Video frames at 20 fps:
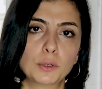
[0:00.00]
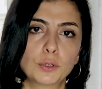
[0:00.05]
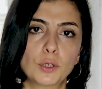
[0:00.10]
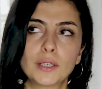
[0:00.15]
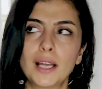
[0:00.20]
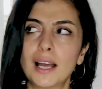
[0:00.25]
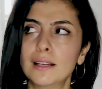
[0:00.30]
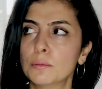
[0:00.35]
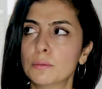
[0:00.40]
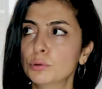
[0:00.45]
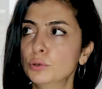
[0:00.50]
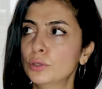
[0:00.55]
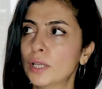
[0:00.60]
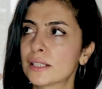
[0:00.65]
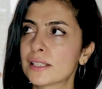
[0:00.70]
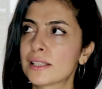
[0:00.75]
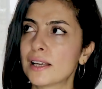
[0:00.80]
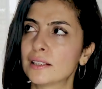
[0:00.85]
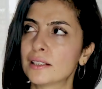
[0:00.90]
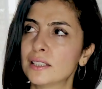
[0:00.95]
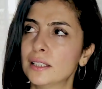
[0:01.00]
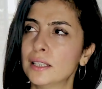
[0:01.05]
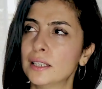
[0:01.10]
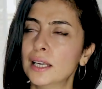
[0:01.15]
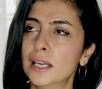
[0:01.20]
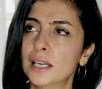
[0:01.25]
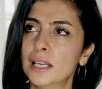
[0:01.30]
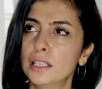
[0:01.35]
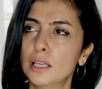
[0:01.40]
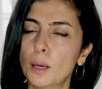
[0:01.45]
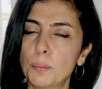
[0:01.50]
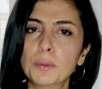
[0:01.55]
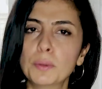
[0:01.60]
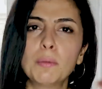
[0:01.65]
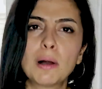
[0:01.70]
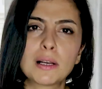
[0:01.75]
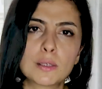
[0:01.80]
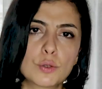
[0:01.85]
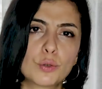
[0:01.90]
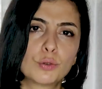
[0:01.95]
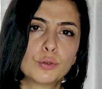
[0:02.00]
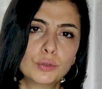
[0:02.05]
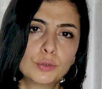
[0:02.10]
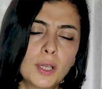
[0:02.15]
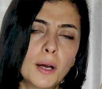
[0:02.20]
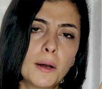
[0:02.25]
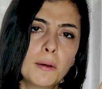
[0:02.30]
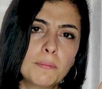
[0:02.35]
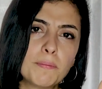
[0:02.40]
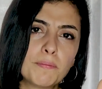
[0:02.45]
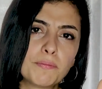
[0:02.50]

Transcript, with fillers: Yani bunlar zaten yapılmak zorunda